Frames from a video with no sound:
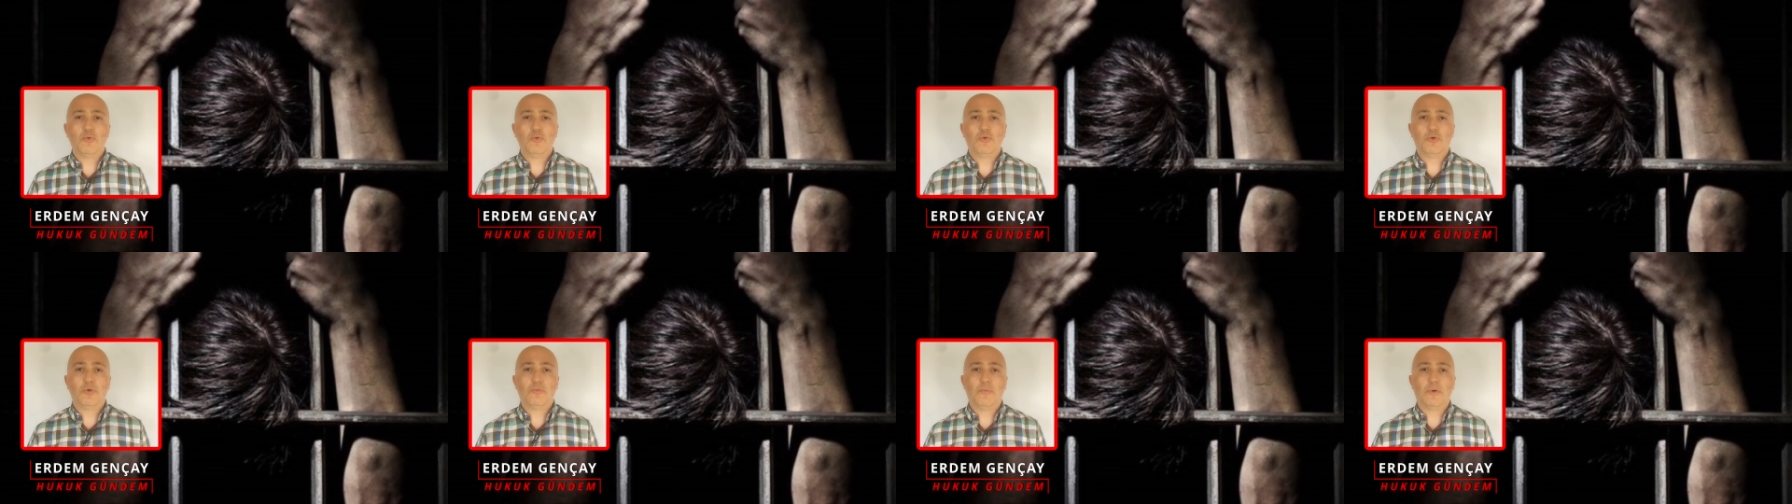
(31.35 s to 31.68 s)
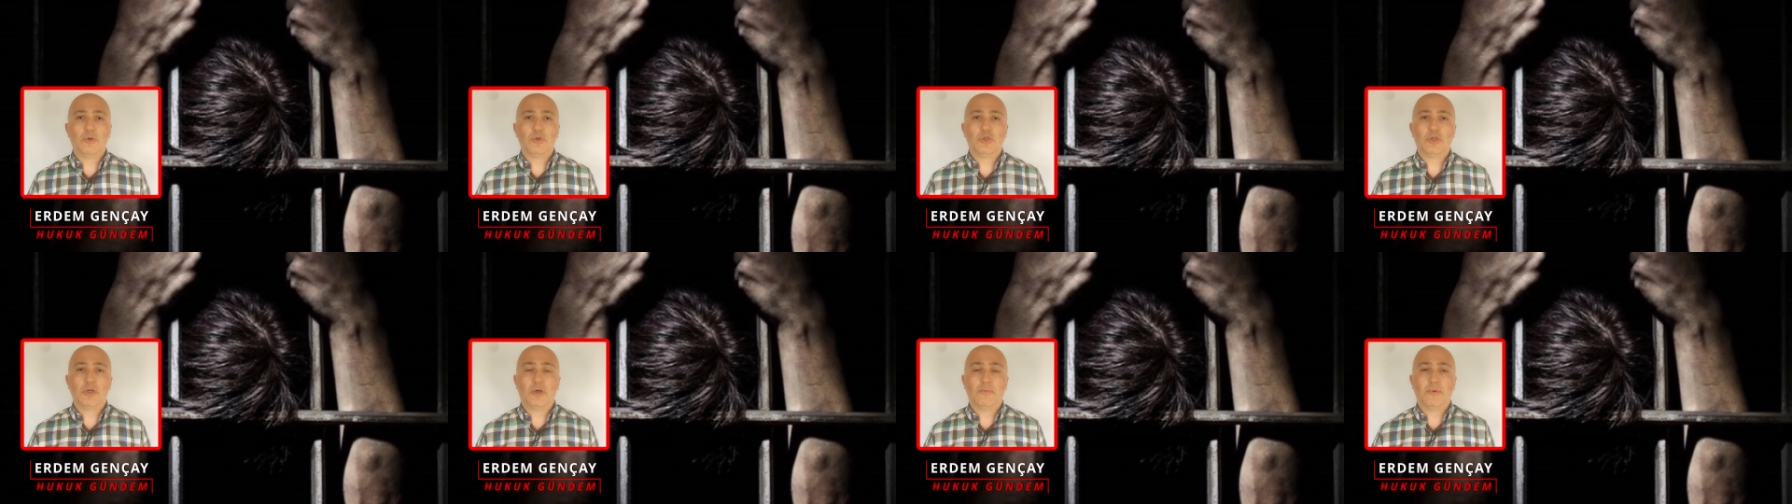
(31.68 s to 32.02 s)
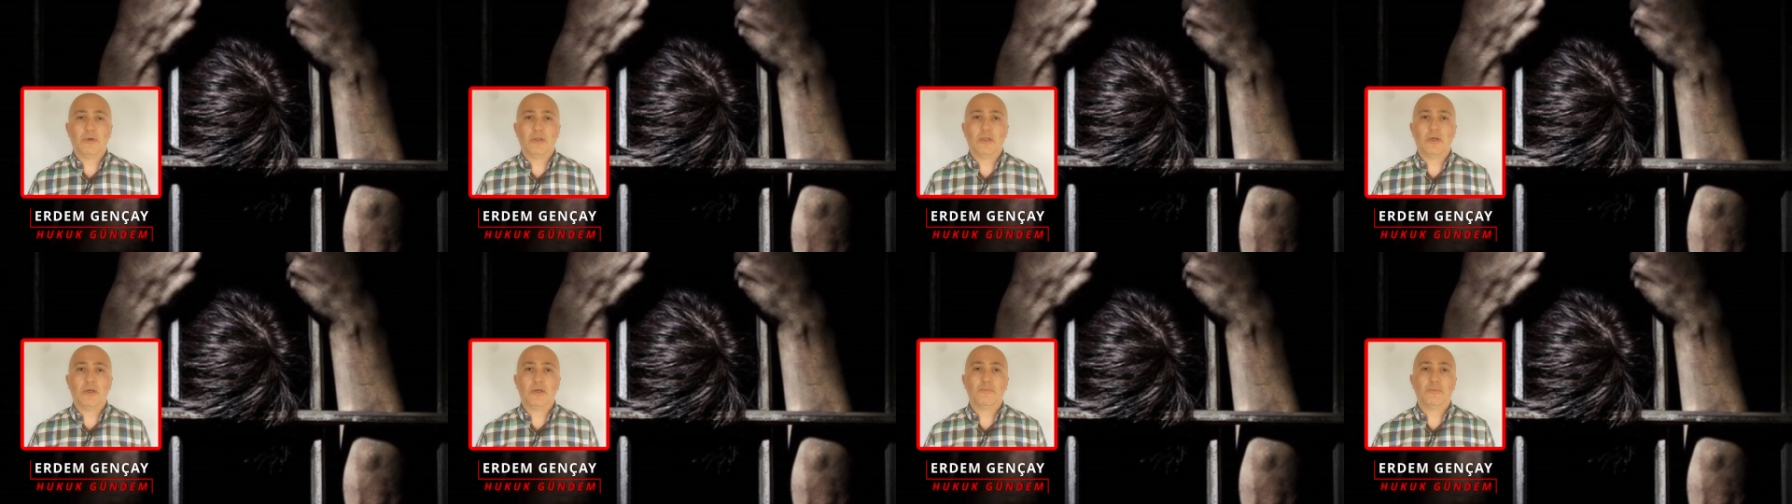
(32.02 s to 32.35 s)
uydurma
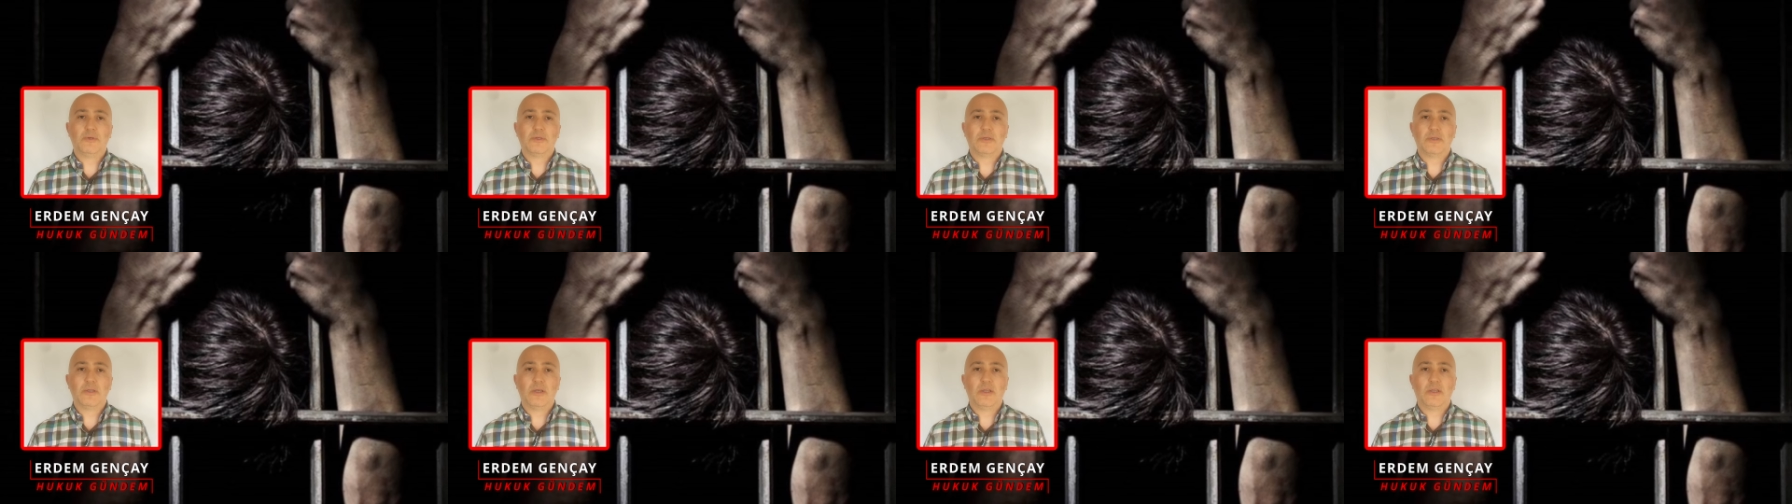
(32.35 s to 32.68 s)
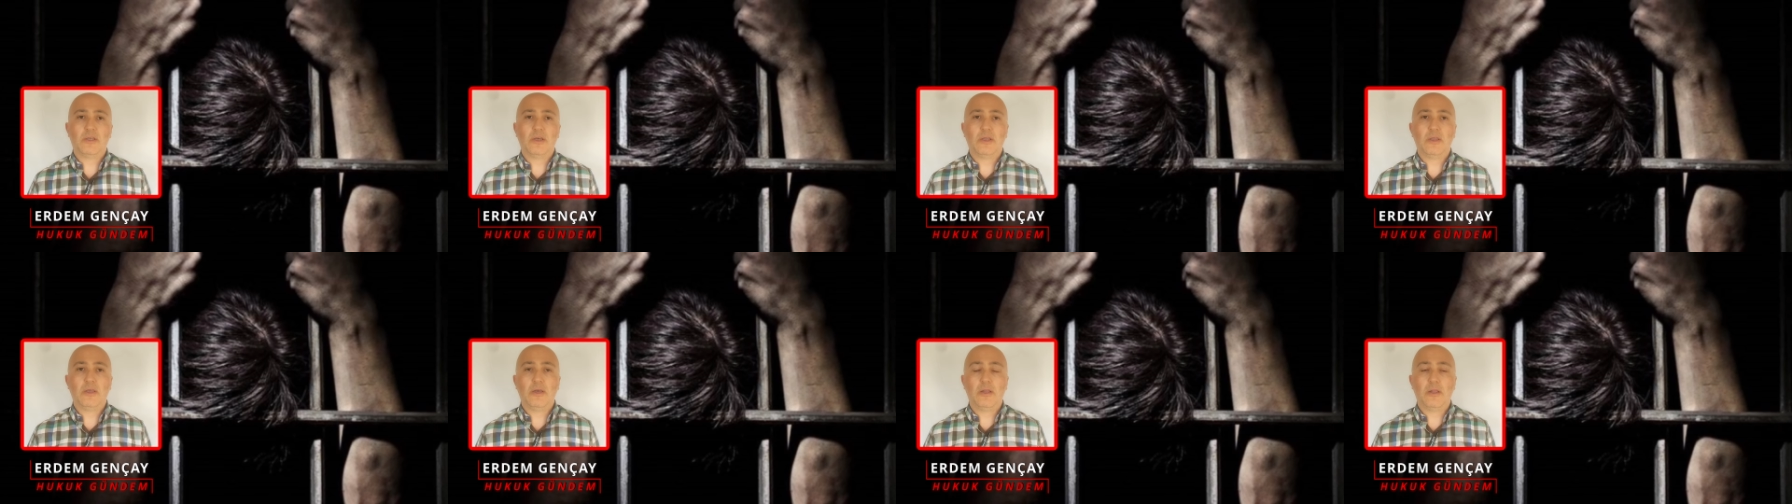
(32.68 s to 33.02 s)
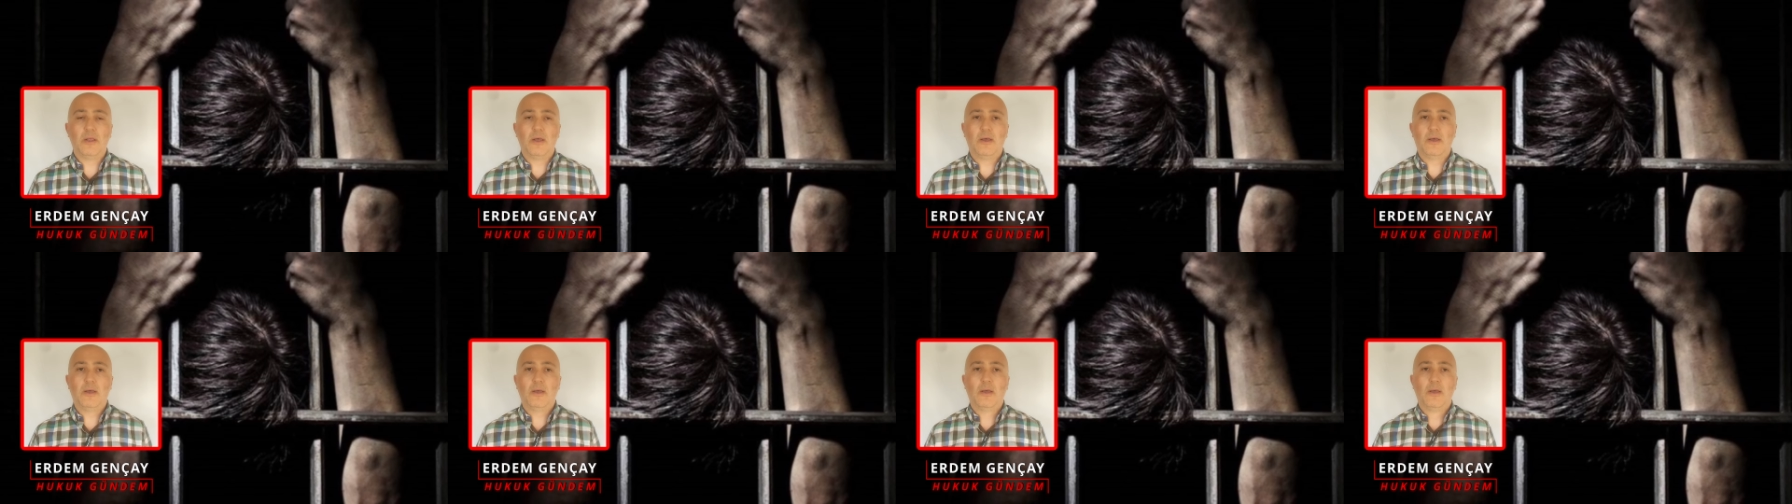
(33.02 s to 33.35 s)
çabalarımız
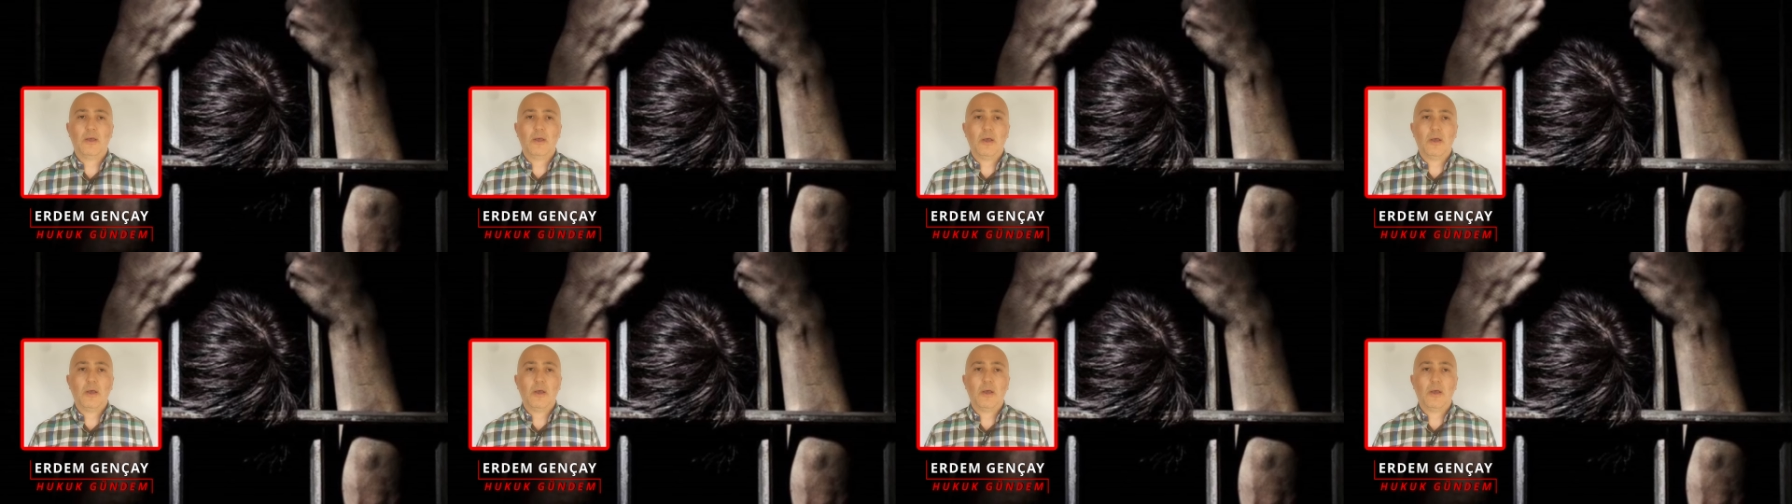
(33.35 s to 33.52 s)
nedeniyle